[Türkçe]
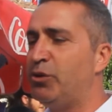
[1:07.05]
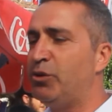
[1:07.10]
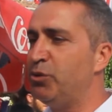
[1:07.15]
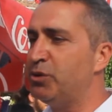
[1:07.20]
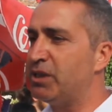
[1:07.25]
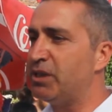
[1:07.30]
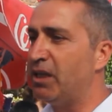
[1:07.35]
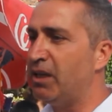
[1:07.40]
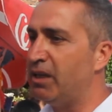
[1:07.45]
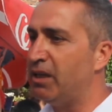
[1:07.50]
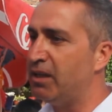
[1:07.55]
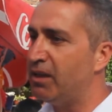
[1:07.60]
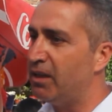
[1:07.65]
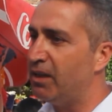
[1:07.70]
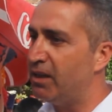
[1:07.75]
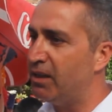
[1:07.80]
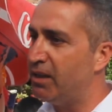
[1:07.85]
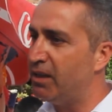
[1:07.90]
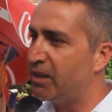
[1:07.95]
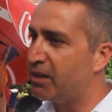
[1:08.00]

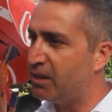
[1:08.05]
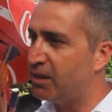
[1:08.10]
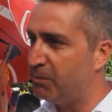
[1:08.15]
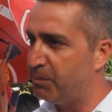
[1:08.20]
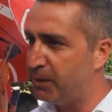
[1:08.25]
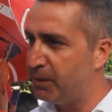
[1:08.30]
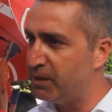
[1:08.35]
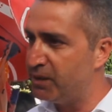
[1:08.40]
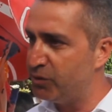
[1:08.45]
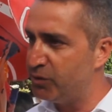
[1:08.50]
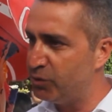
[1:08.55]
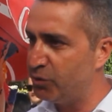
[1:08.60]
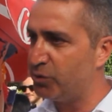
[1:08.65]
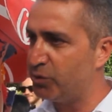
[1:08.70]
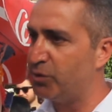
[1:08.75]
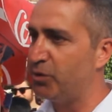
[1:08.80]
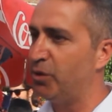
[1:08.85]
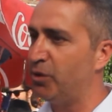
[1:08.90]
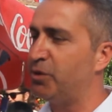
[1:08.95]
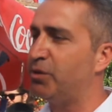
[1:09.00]
250 aile kampanya
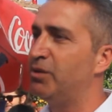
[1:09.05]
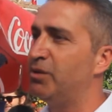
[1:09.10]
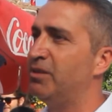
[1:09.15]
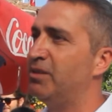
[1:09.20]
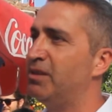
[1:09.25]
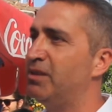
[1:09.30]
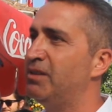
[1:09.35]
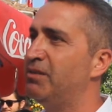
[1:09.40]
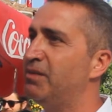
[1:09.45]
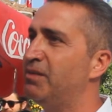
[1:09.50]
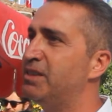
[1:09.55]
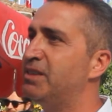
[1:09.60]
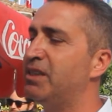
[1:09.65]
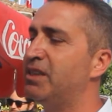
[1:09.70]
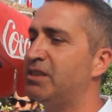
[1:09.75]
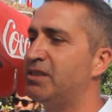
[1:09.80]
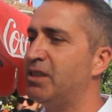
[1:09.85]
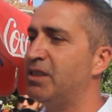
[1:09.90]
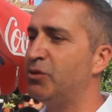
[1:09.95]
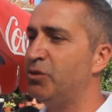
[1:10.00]
yürütüyor ve
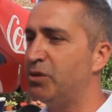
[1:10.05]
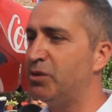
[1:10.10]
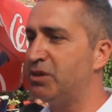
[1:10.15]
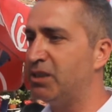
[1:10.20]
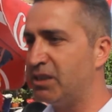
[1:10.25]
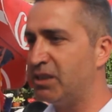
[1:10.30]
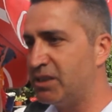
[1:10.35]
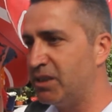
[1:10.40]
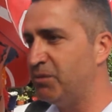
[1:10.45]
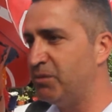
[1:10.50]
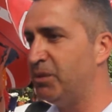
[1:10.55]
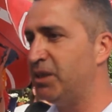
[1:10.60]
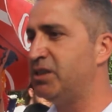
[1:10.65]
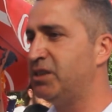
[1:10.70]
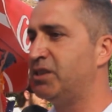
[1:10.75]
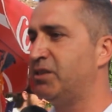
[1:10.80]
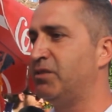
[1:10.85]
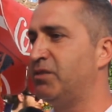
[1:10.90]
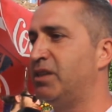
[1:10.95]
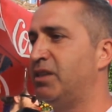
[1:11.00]

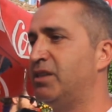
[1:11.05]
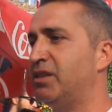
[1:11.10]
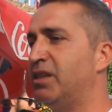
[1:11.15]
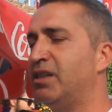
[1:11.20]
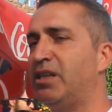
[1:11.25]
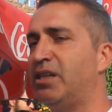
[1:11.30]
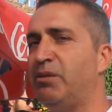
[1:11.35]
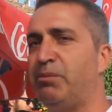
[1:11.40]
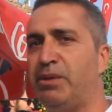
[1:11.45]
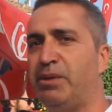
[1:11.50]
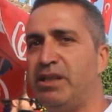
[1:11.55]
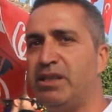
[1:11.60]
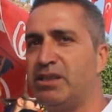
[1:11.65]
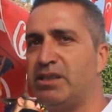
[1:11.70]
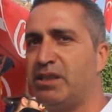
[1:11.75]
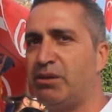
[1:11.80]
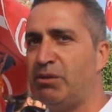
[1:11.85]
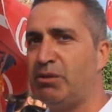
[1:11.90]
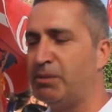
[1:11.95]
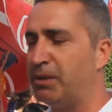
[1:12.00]
84-85 civarında
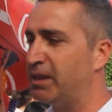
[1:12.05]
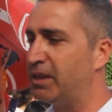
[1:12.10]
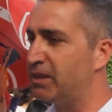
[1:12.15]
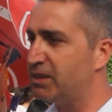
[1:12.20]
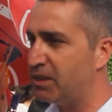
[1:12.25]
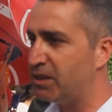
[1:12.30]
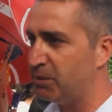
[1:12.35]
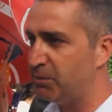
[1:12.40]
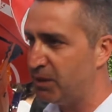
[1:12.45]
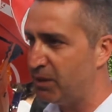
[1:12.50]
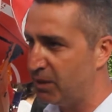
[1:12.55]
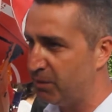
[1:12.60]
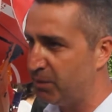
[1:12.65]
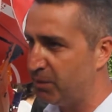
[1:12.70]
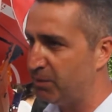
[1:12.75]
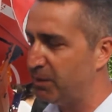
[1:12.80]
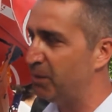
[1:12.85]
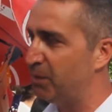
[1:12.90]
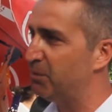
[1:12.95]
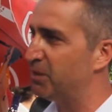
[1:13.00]
kampanyası tamamlanan
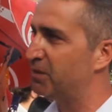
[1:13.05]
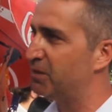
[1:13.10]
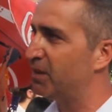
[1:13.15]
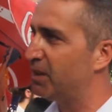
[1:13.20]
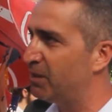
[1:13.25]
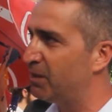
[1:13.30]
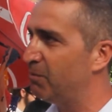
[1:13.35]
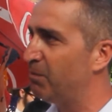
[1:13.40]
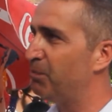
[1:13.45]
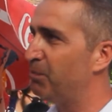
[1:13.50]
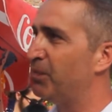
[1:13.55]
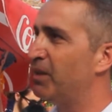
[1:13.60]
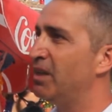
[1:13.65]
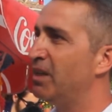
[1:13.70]
SMA'lı bebeğimiz var.